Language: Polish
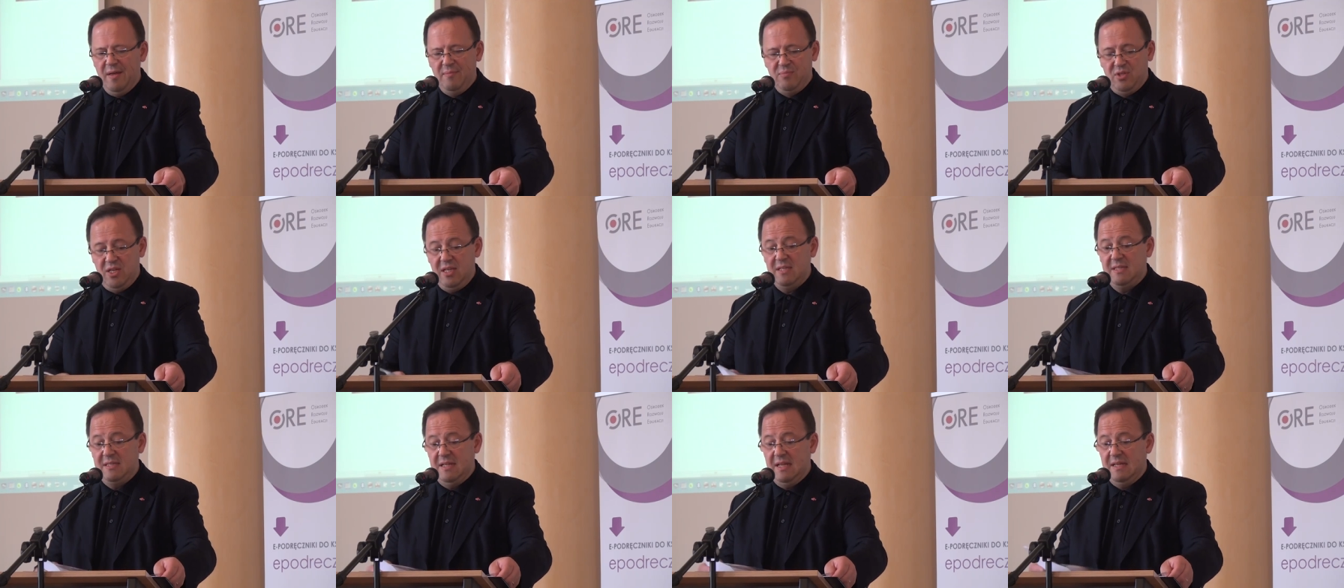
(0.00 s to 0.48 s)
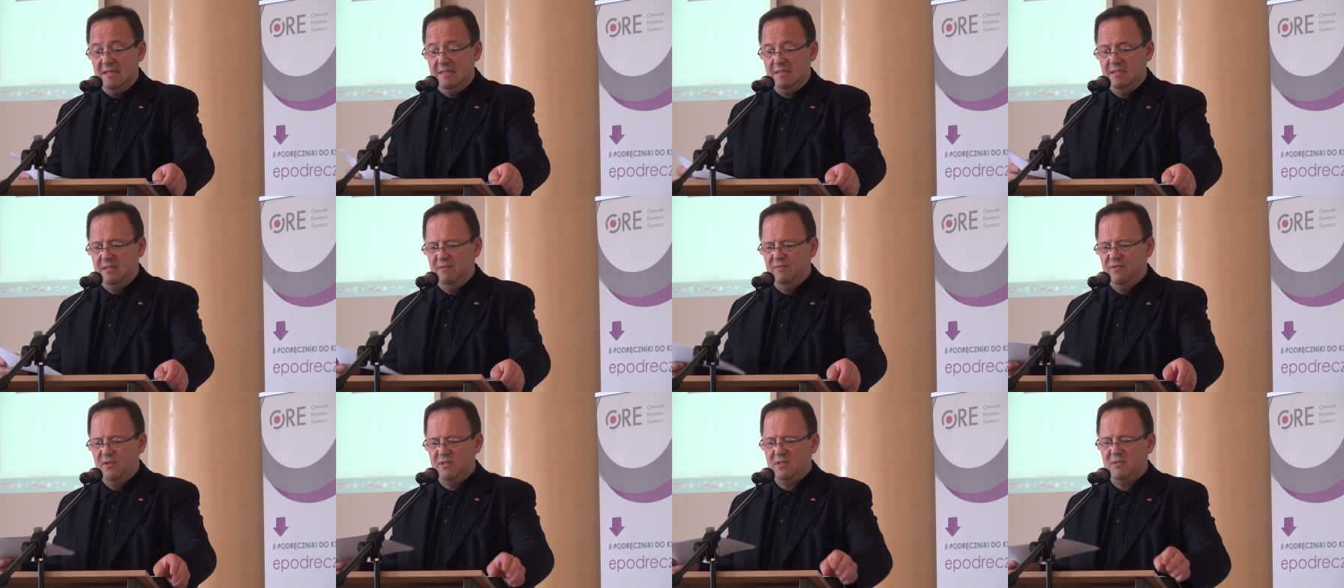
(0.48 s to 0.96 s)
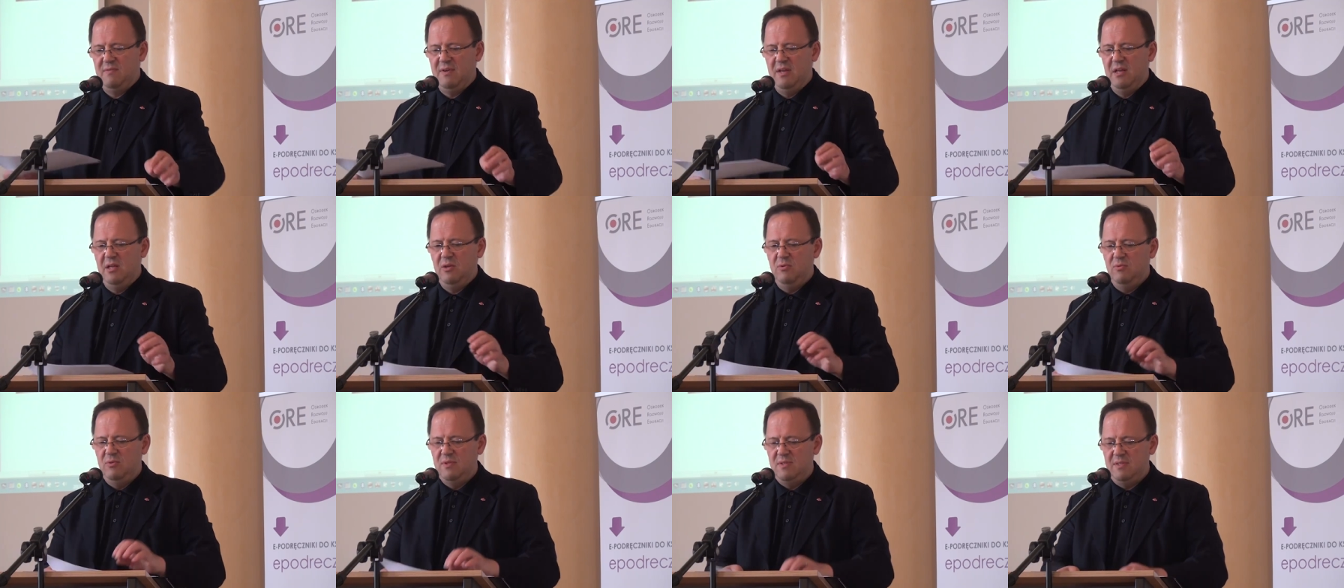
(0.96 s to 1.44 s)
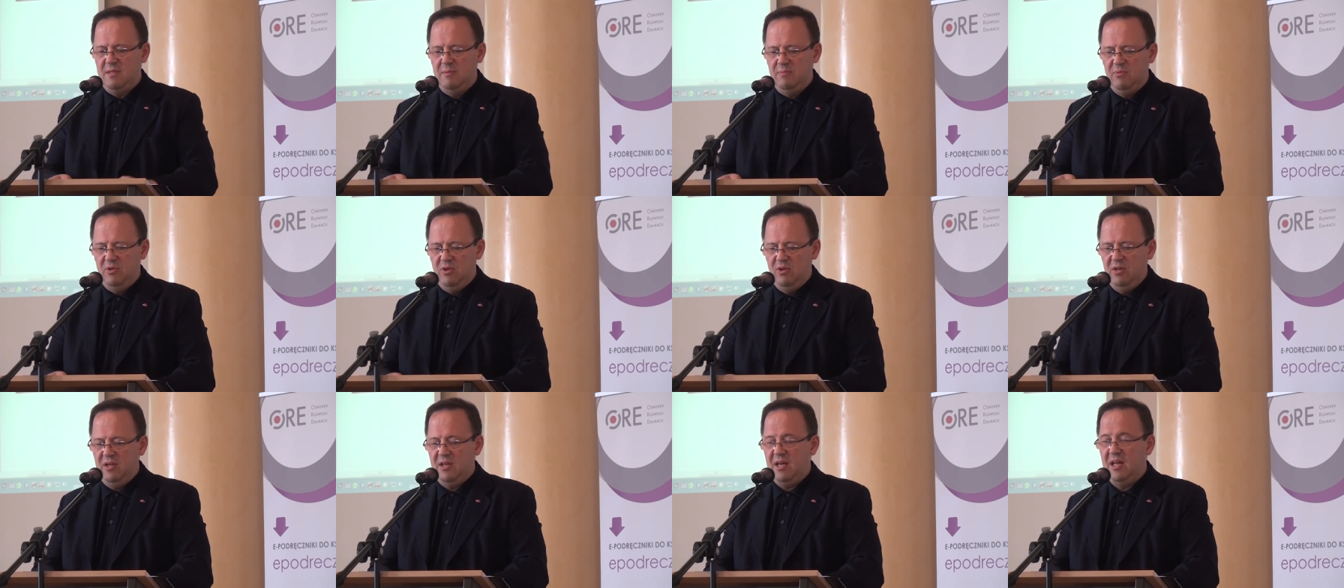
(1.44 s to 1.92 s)
przez nas scyfryzowanych i
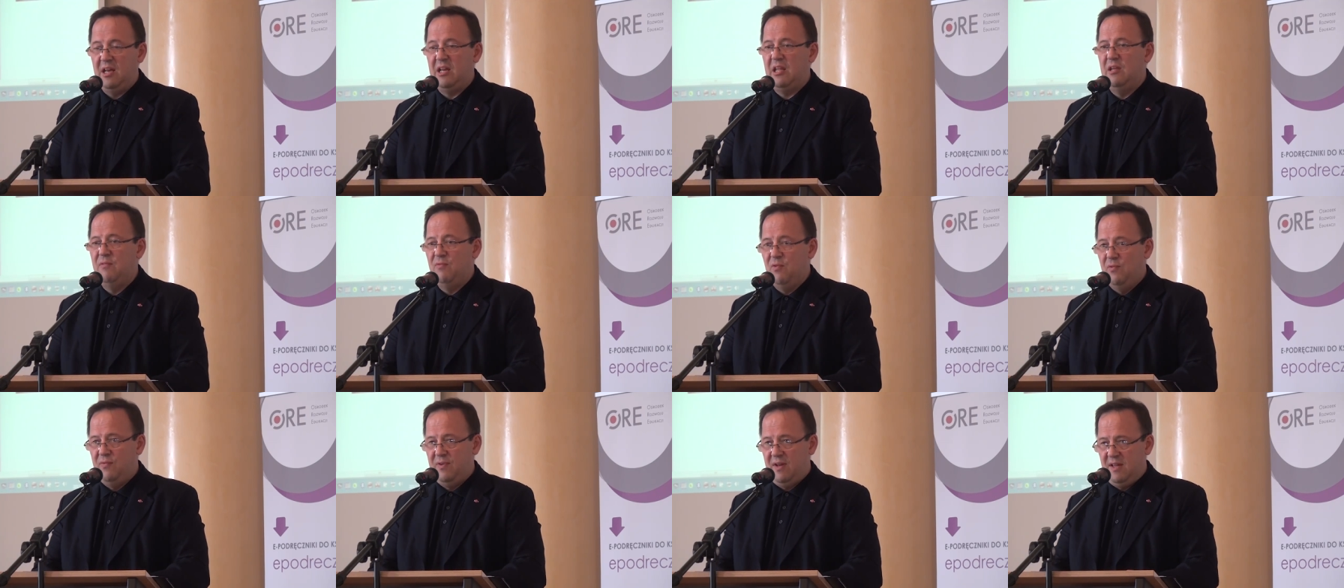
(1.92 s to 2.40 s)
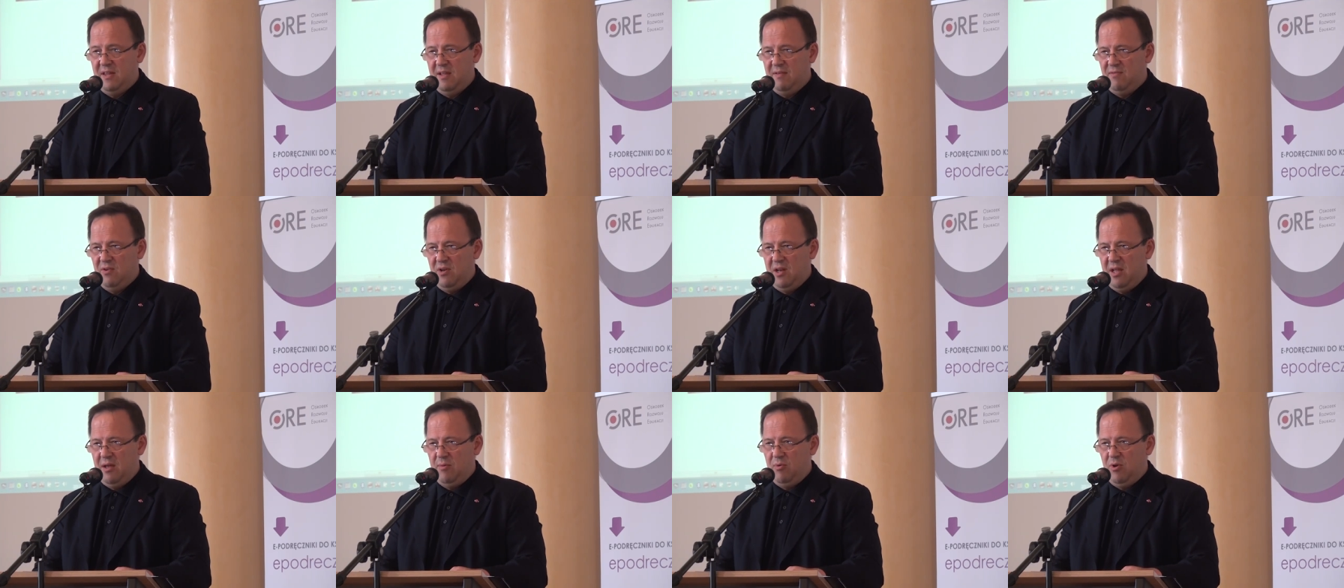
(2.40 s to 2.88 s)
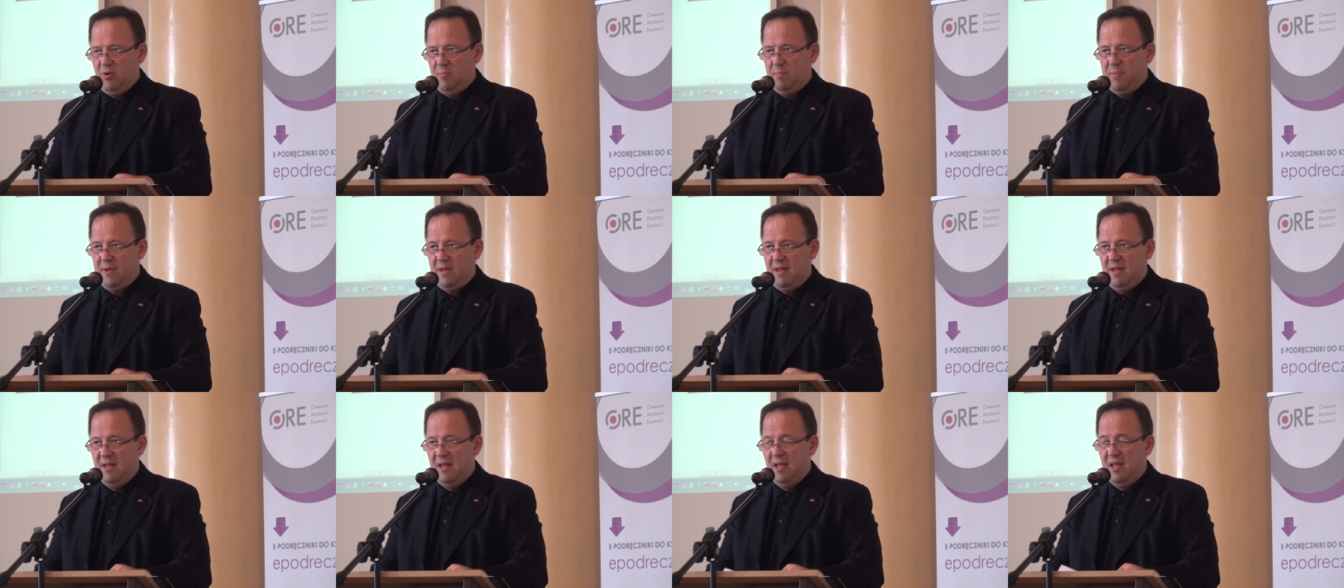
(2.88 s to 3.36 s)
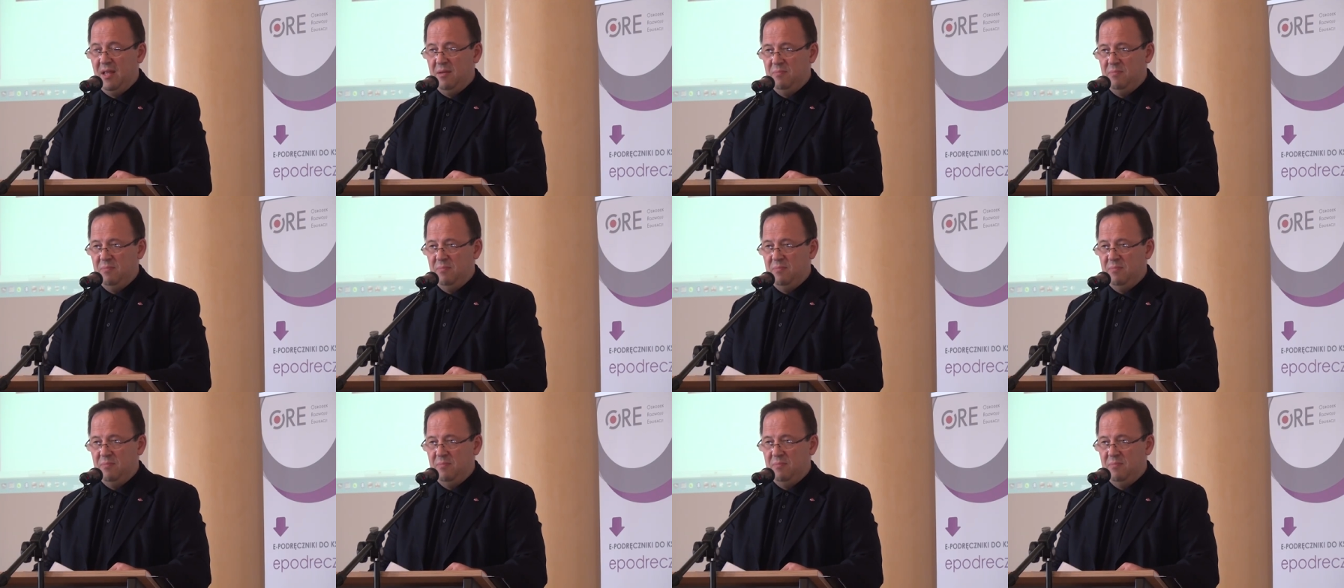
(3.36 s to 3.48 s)
udostępnionych archiwów Radia Wolna Europa,